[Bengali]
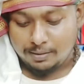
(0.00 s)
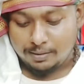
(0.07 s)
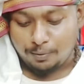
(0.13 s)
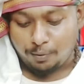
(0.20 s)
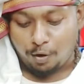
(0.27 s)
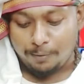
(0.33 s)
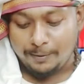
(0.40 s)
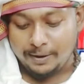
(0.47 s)

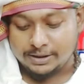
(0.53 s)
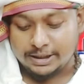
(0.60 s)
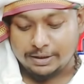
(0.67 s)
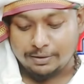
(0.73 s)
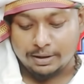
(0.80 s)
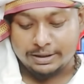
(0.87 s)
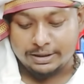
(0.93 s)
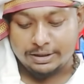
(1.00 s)
কবে
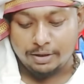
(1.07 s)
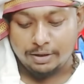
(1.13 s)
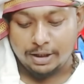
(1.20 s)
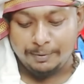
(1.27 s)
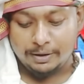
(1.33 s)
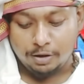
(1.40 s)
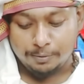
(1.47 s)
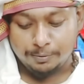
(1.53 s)
শিক্ষক নিয়োগের
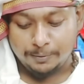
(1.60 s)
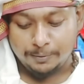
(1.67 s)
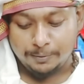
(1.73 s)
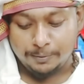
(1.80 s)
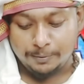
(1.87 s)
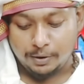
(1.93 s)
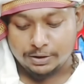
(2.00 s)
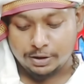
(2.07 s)
বিজ্ঞপ্তি
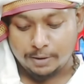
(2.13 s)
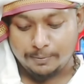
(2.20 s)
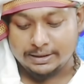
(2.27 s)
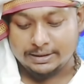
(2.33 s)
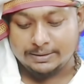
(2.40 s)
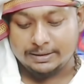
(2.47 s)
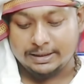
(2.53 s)
প্রকাশ হবে